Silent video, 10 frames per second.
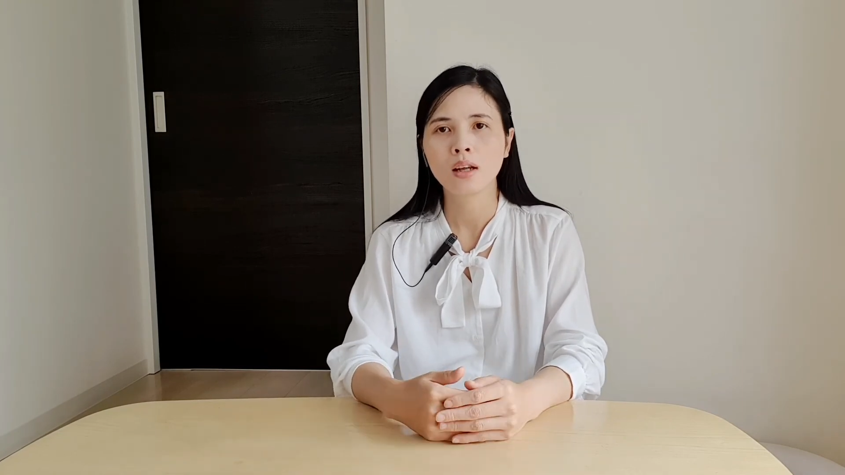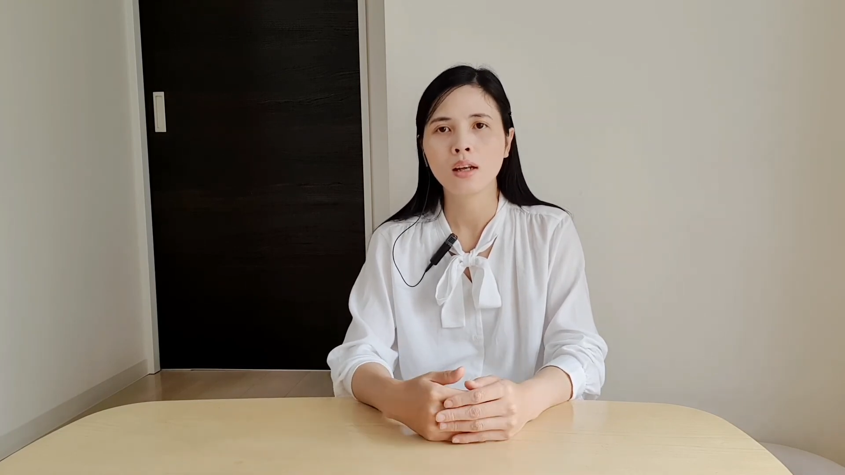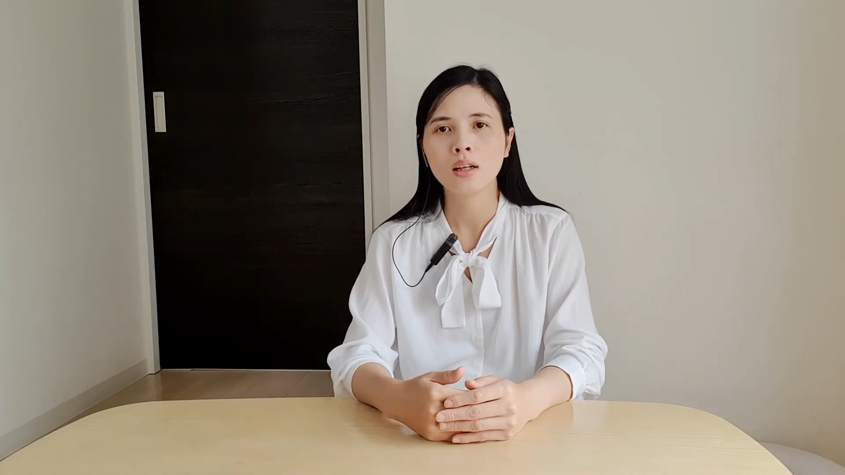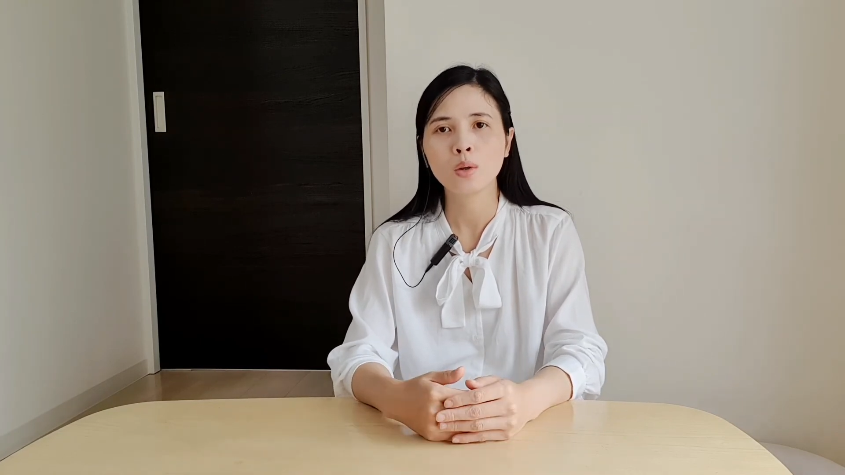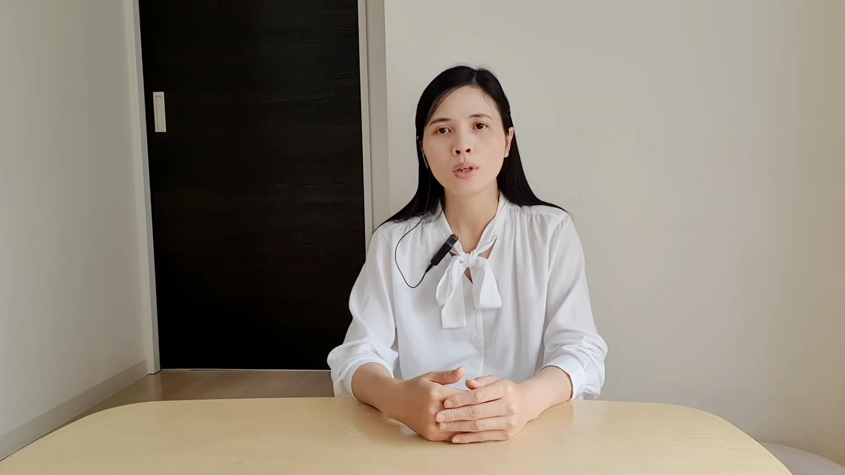
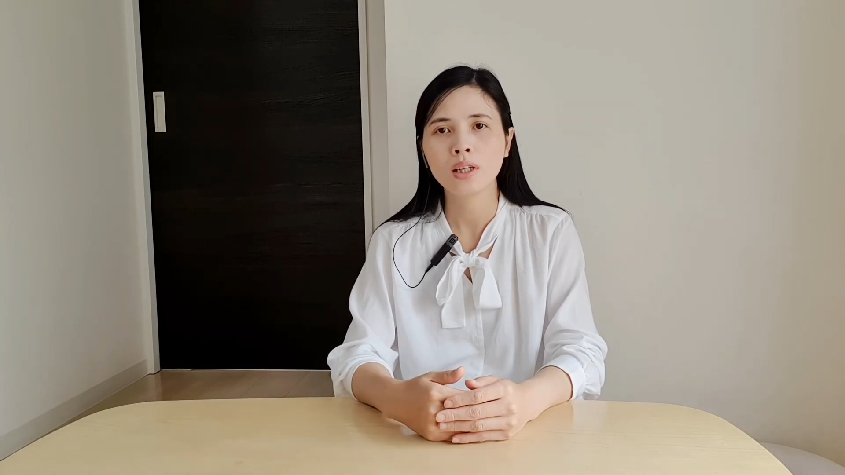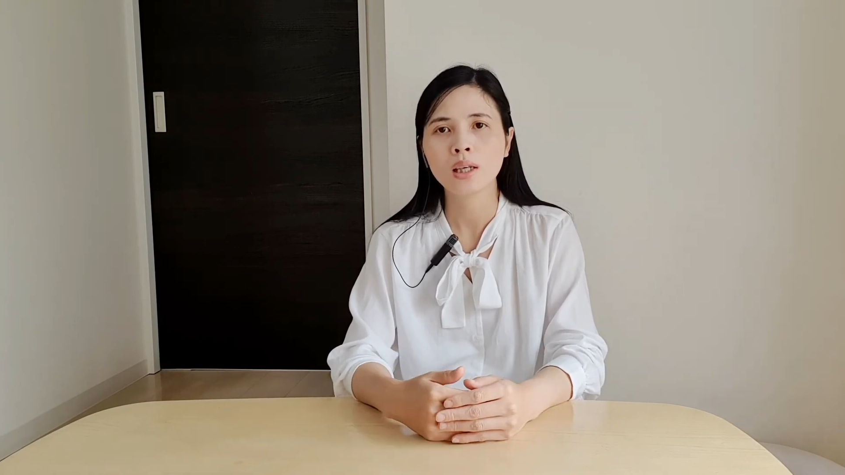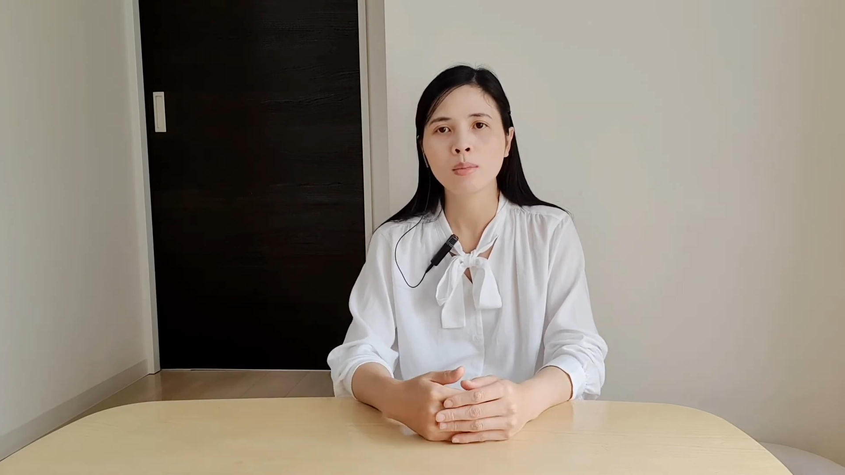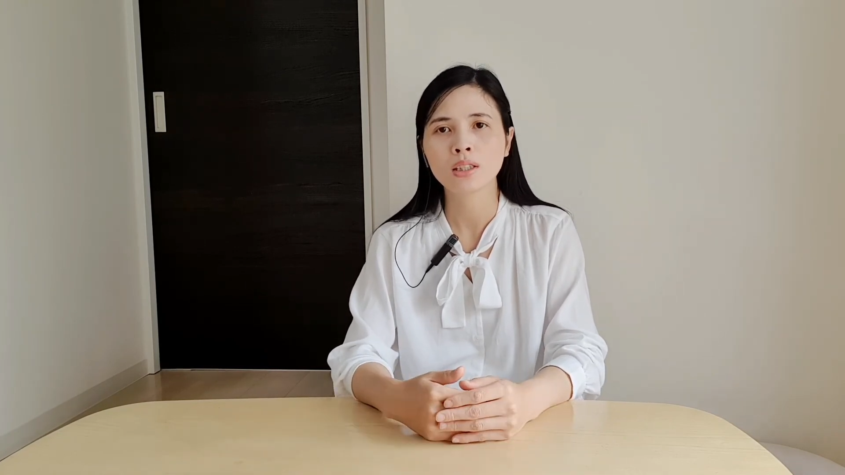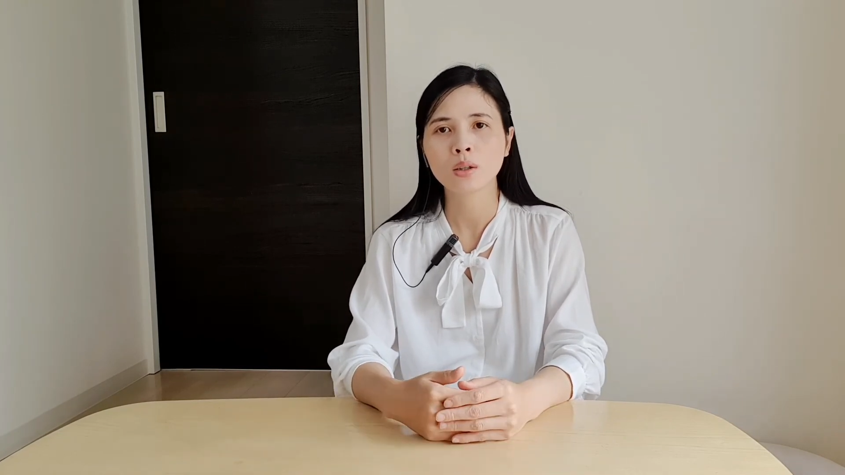lưu ý
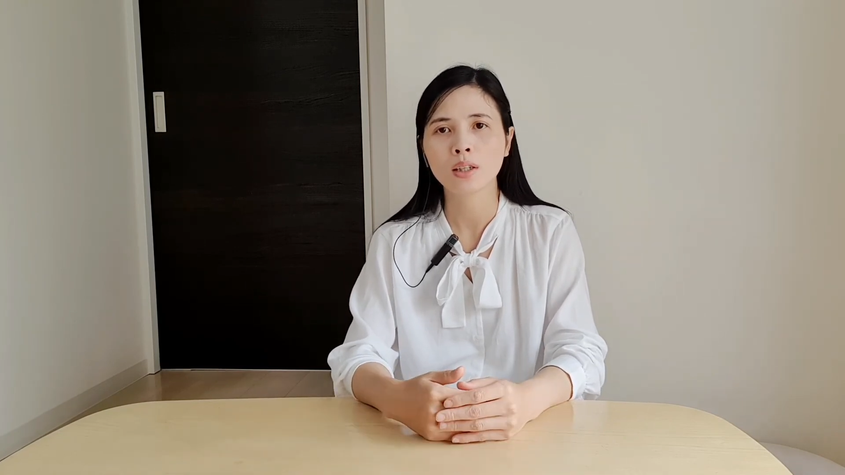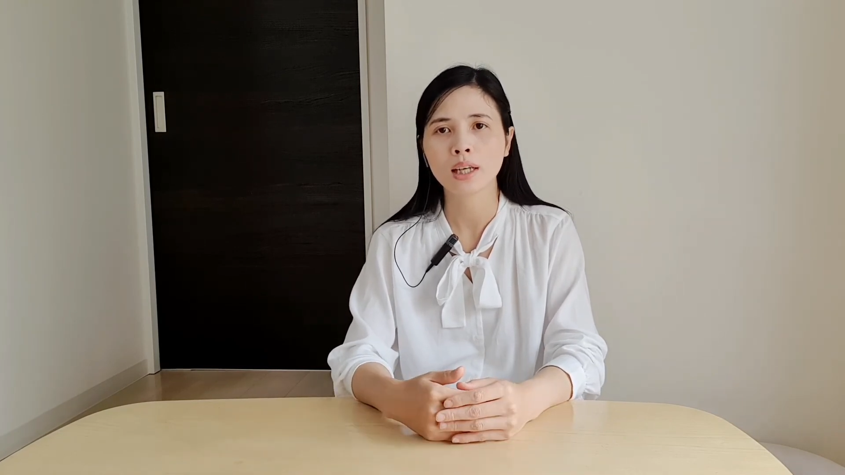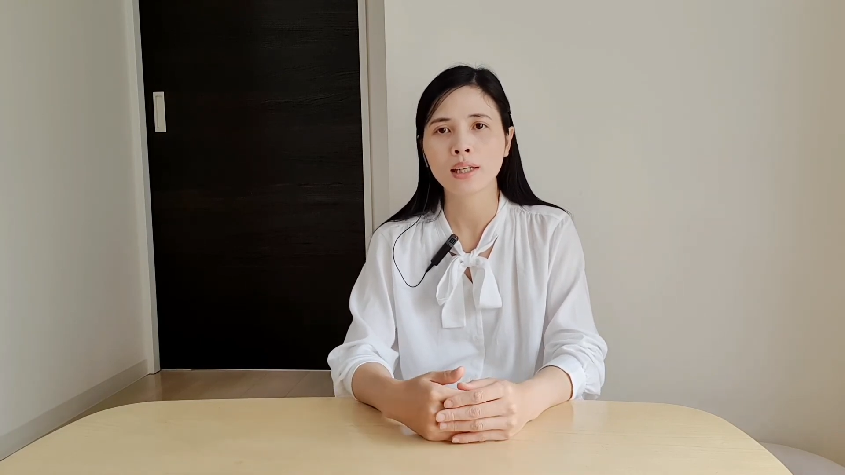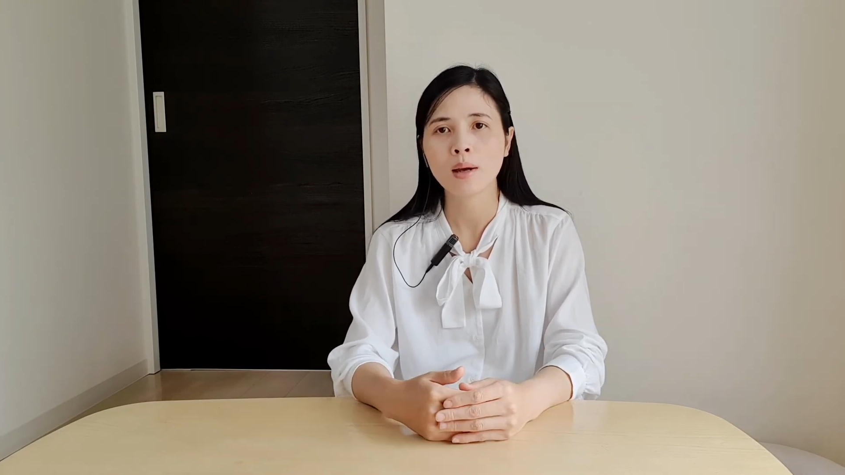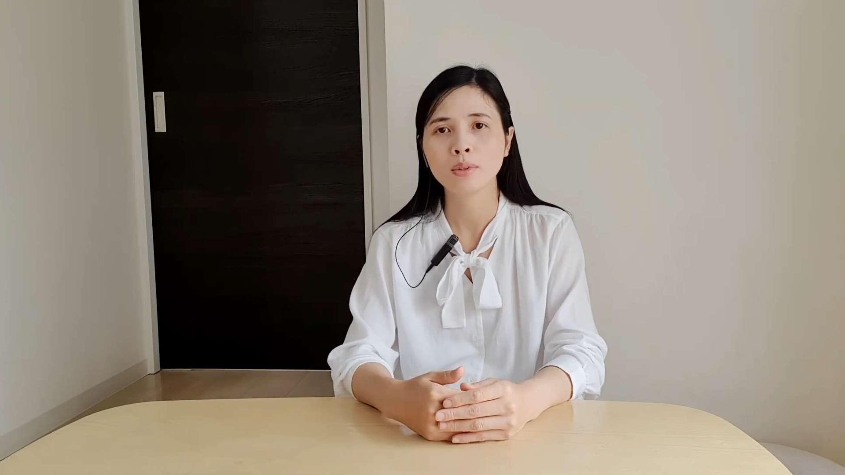khi mà chọn
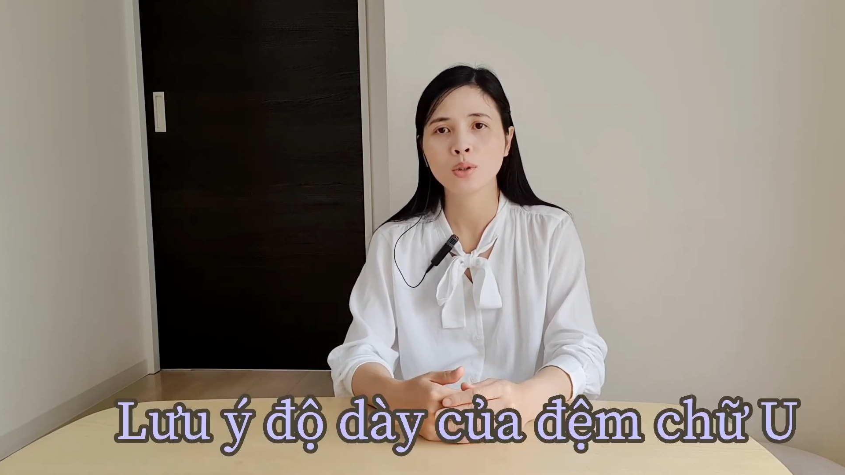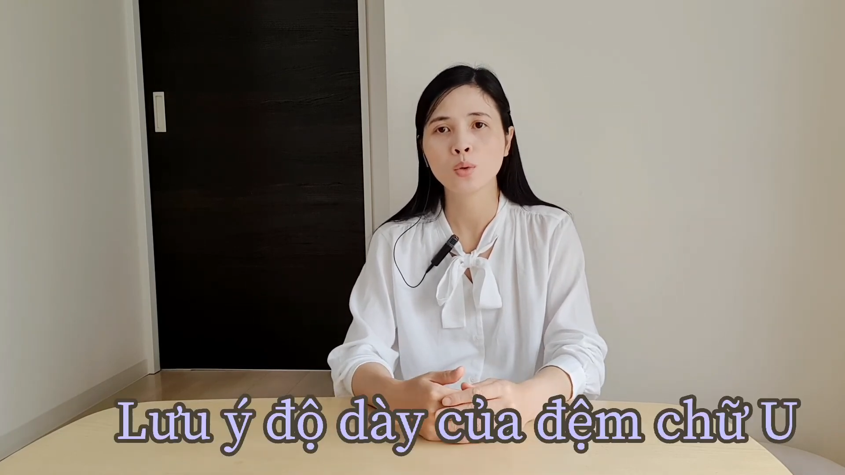cái đệm chữ